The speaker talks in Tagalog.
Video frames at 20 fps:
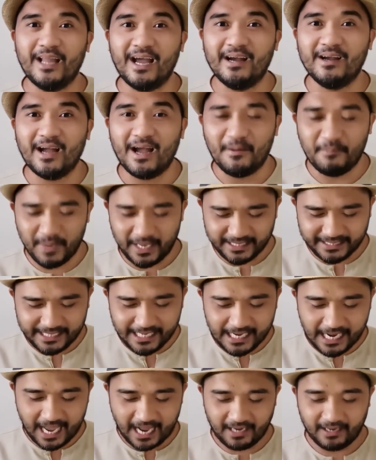ng uh,
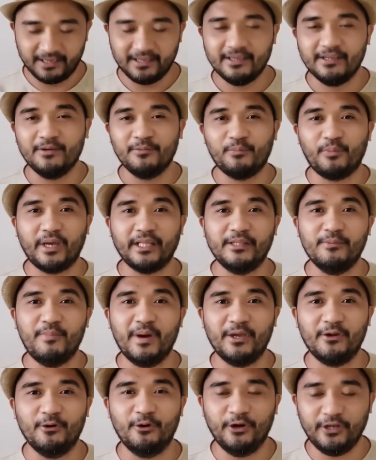Mexilan. Pwede
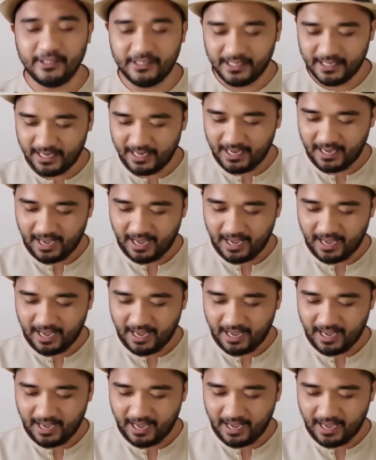ba yon?